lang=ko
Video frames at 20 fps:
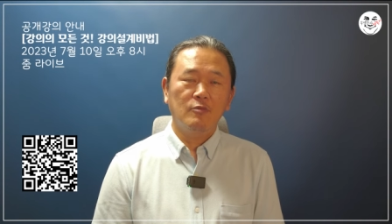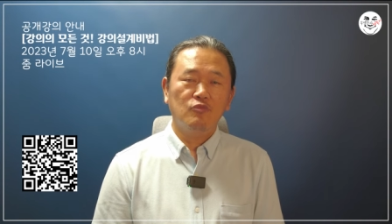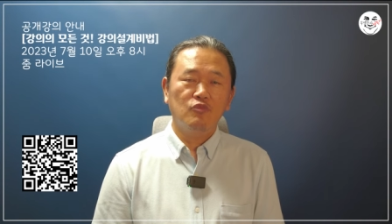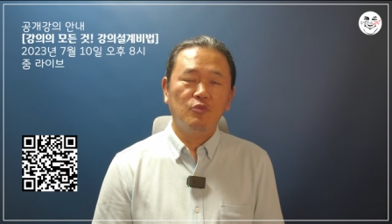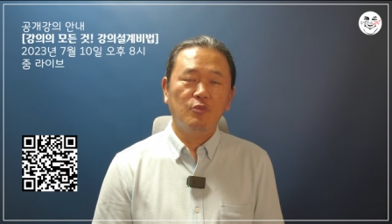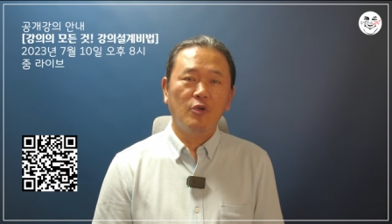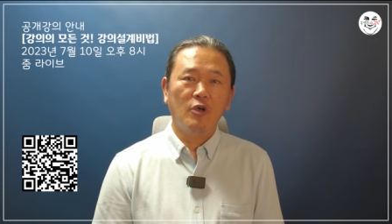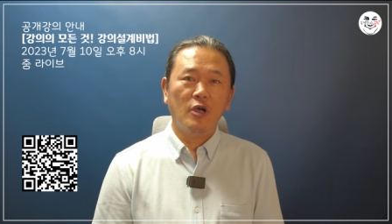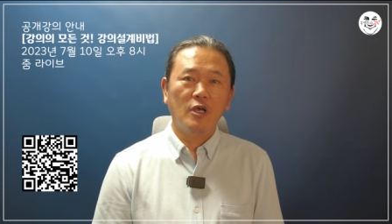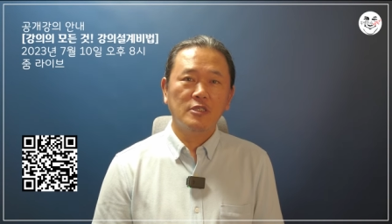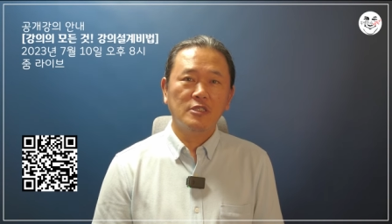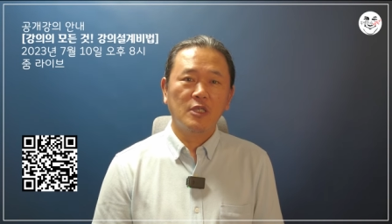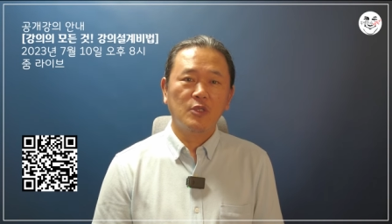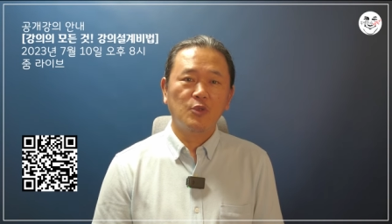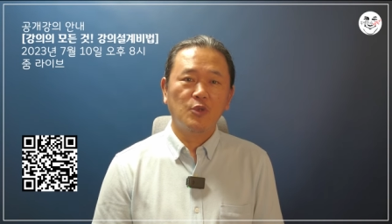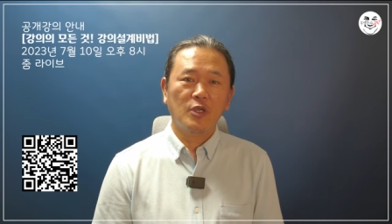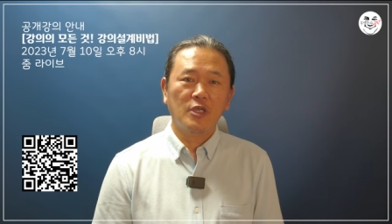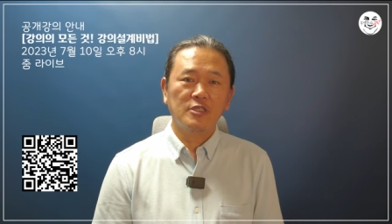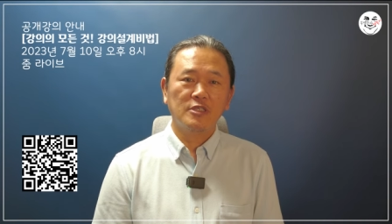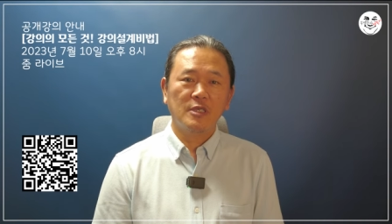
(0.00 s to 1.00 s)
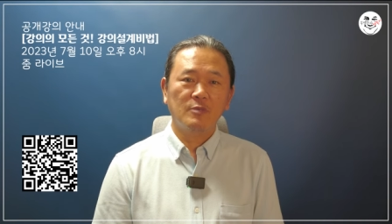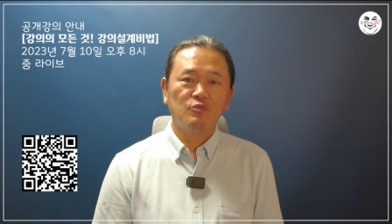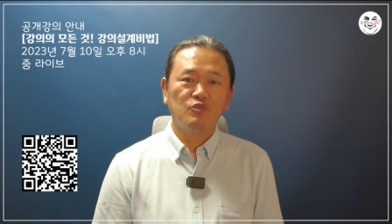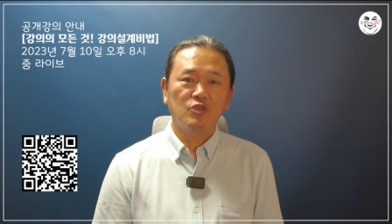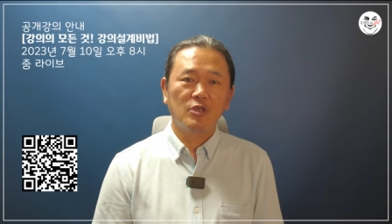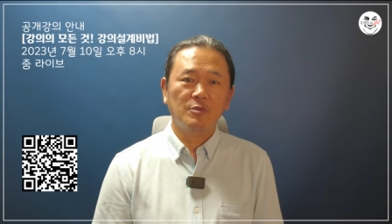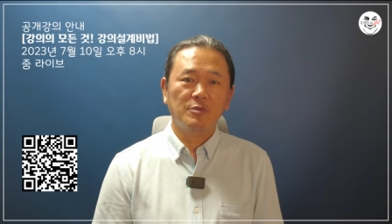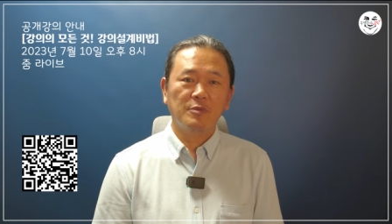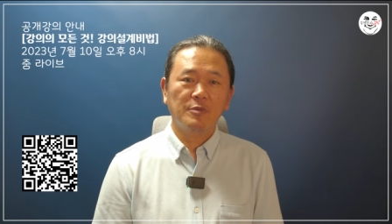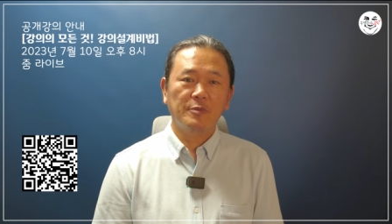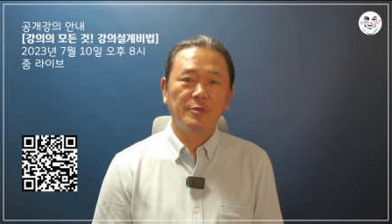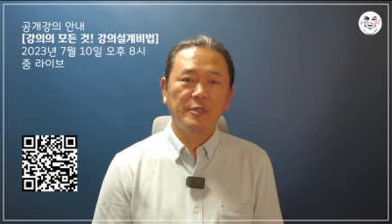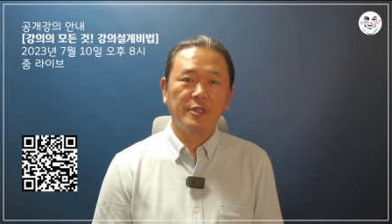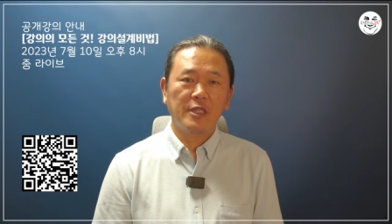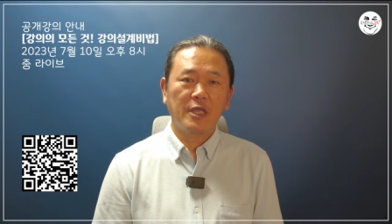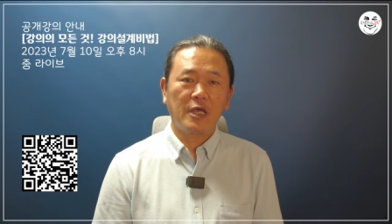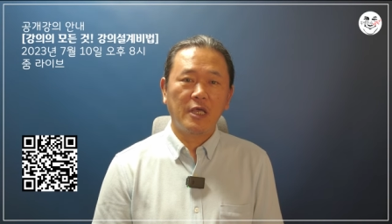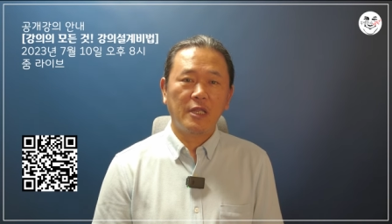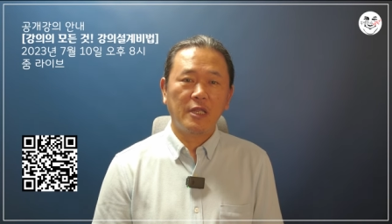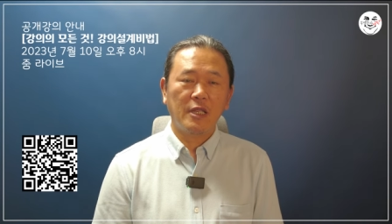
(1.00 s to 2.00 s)
운명왕사
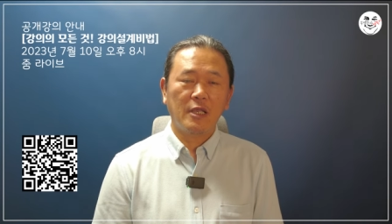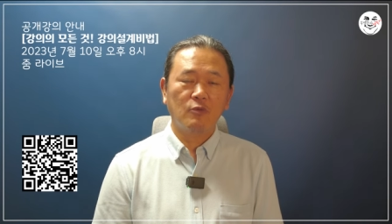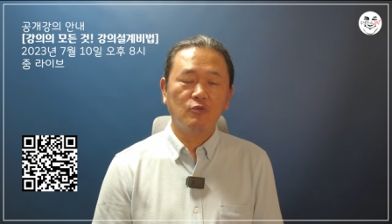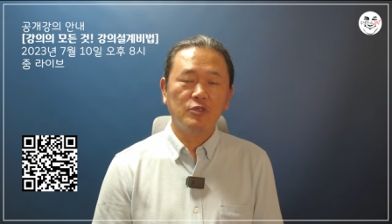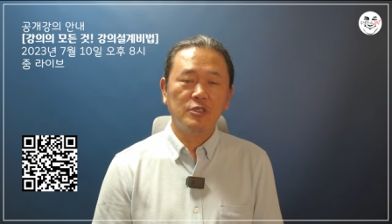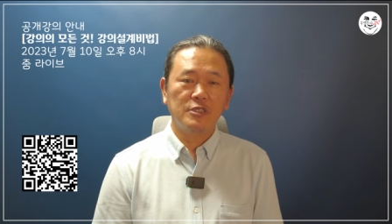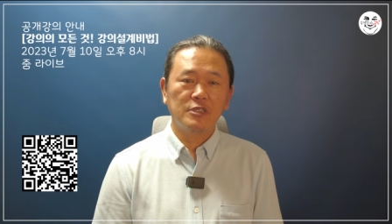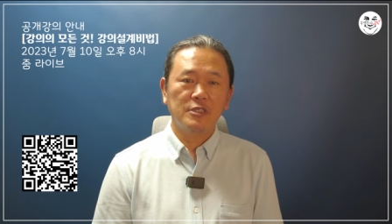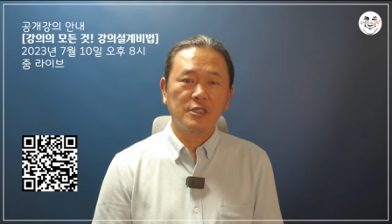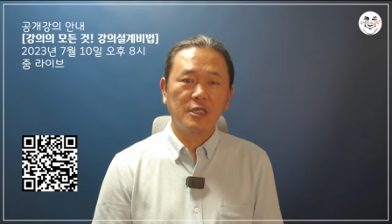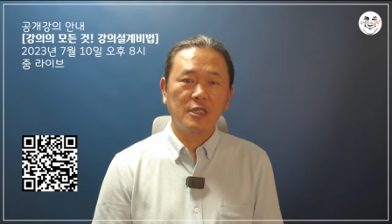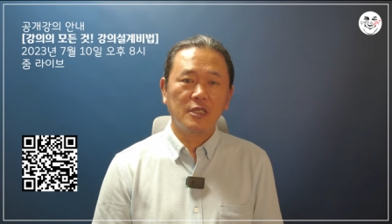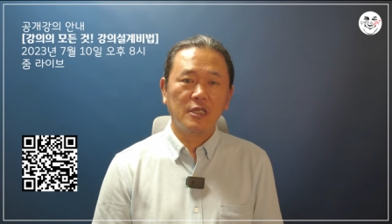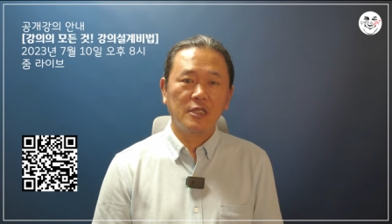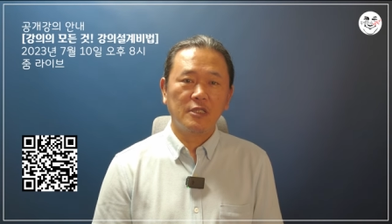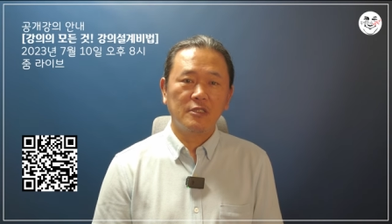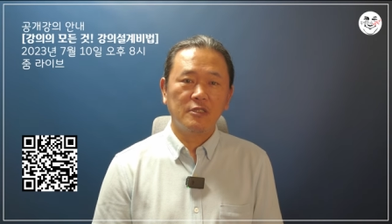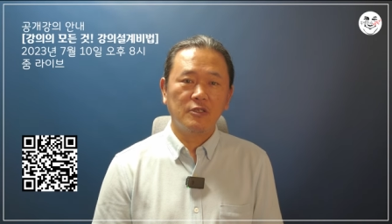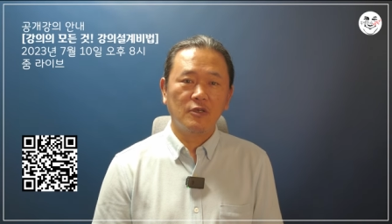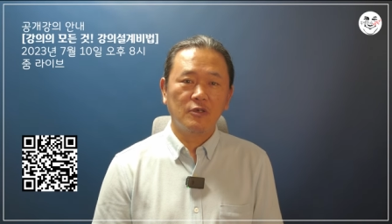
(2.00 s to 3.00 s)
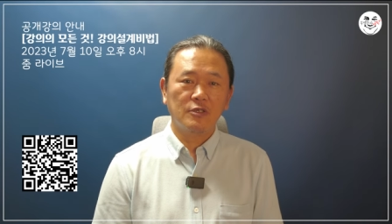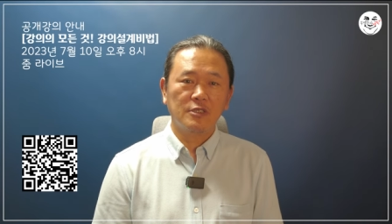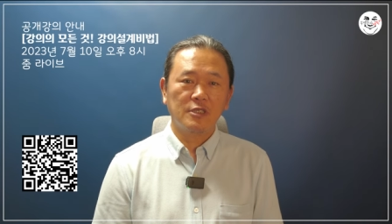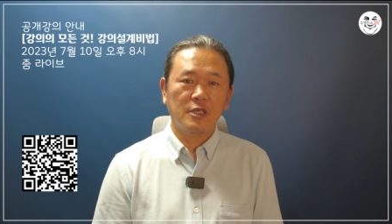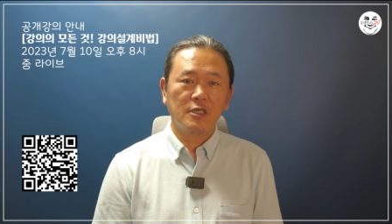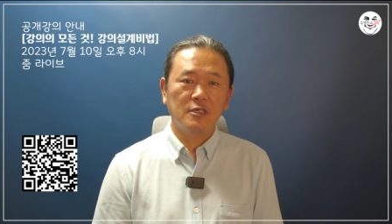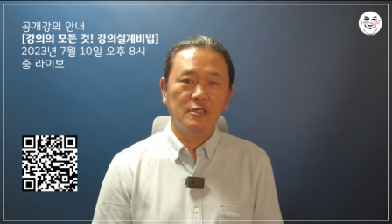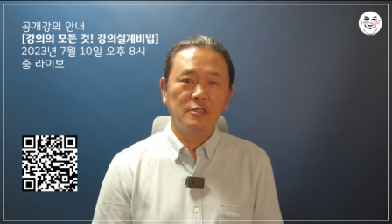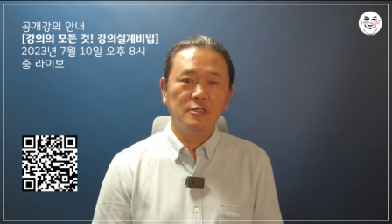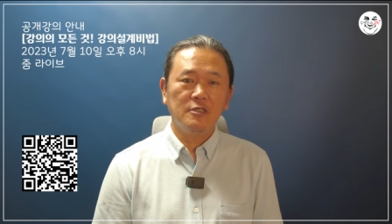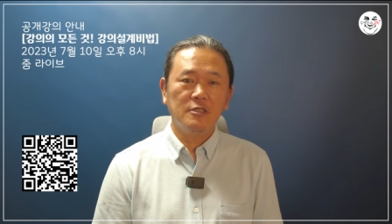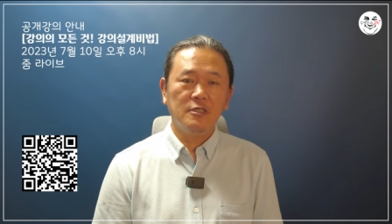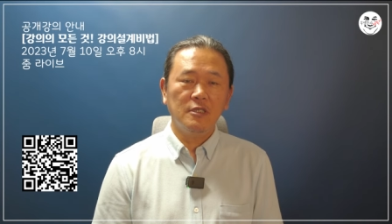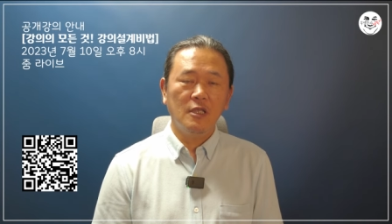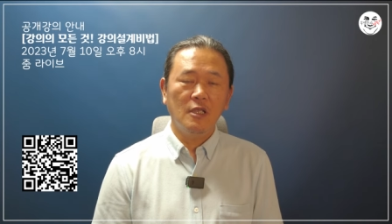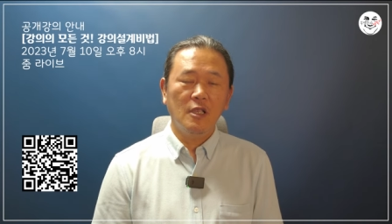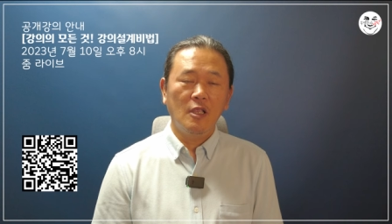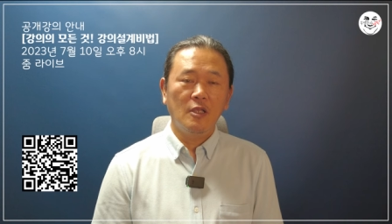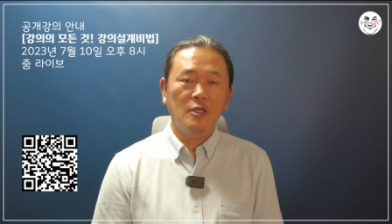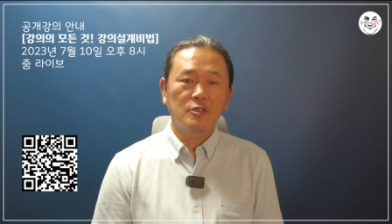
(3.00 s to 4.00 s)
노랑잠수함입니다 라고 인사를 하는 영상은
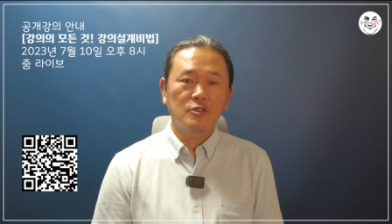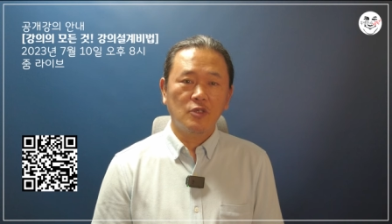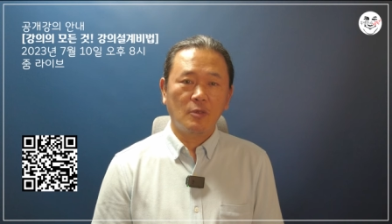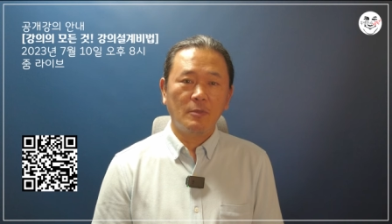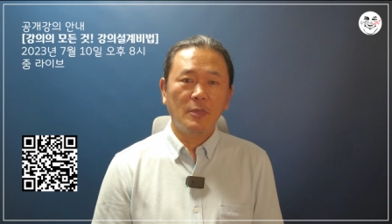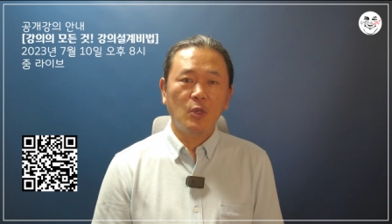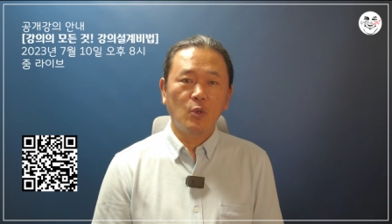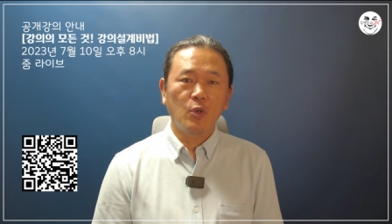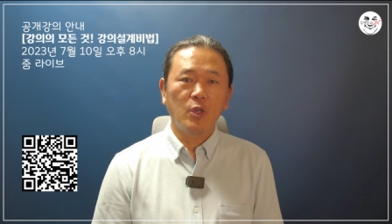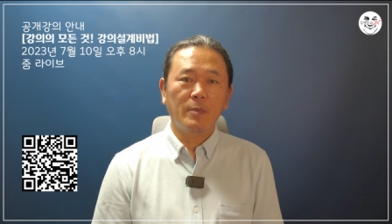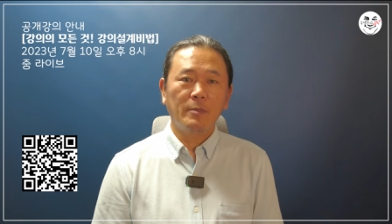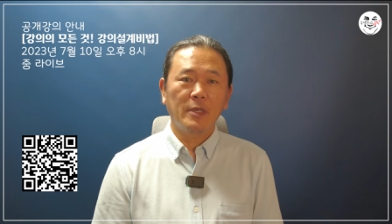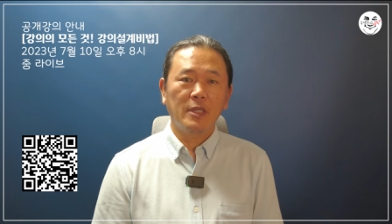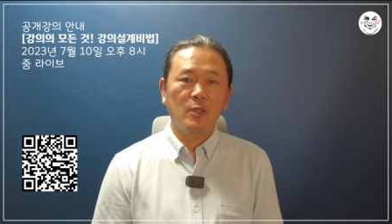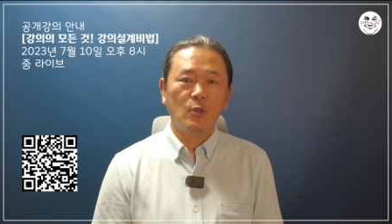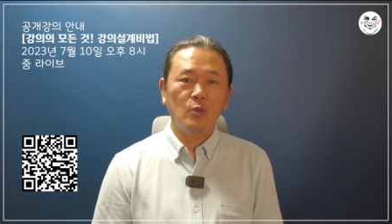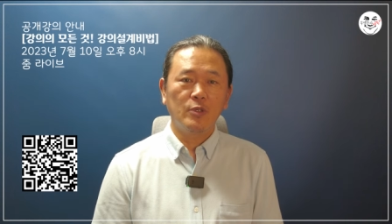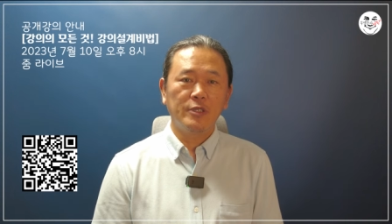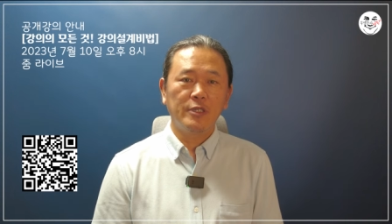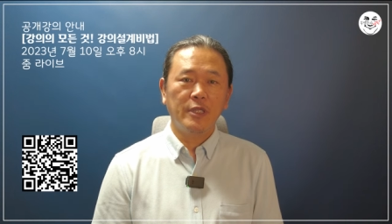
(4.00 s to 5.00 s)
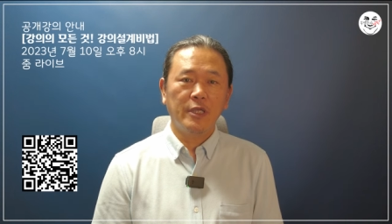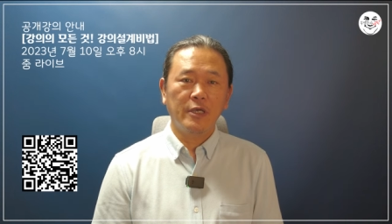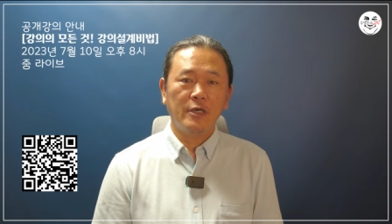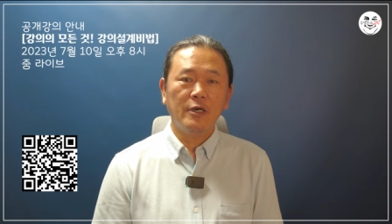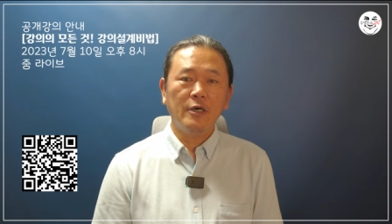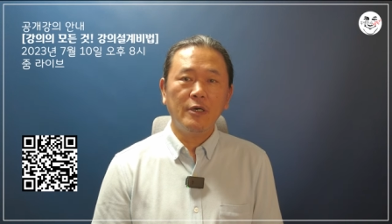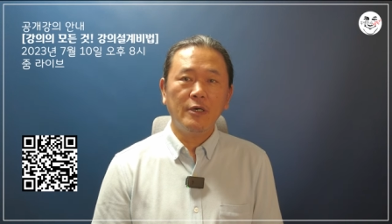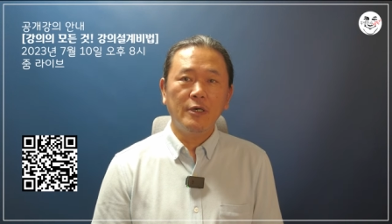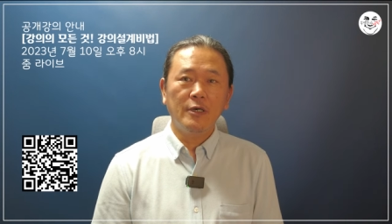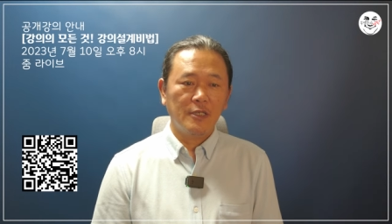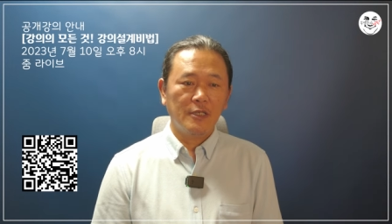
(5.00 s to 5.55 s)
정말 오랜만에 올리네요